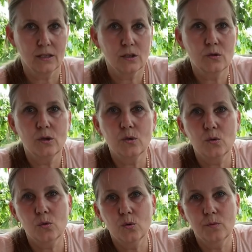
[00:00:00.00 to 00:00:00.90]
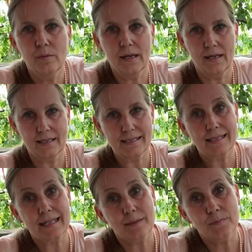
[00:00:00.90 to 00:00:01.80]
Kurkuma ist
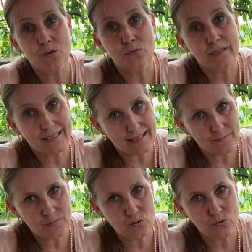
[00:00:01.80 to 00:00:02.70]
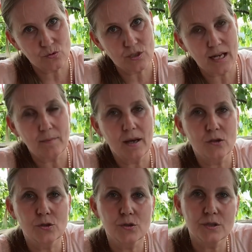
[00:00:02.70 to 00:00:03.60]
ebenso, wirkt ebenso
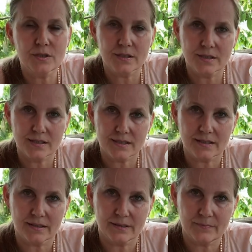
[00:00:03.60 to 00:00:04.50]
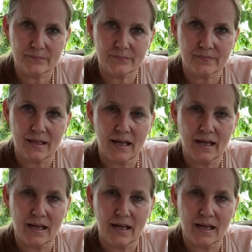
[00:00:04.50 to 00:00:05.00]
schleimhautschützend ähm,